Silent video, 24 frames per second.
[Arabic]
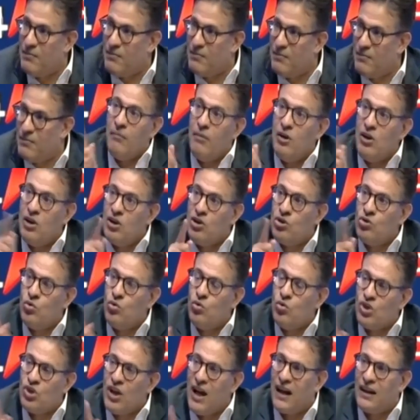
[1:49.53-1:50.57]
عمل
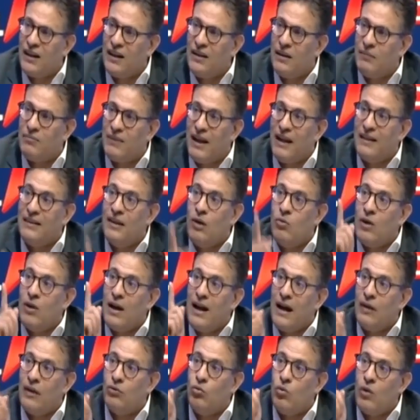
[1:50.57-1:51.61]
ايديولوجيا عقيده بتاع الدوله
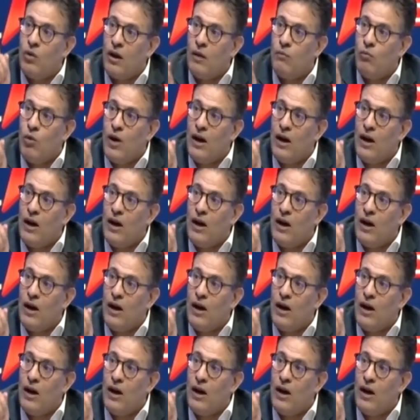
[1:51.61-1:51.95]
العدو رقم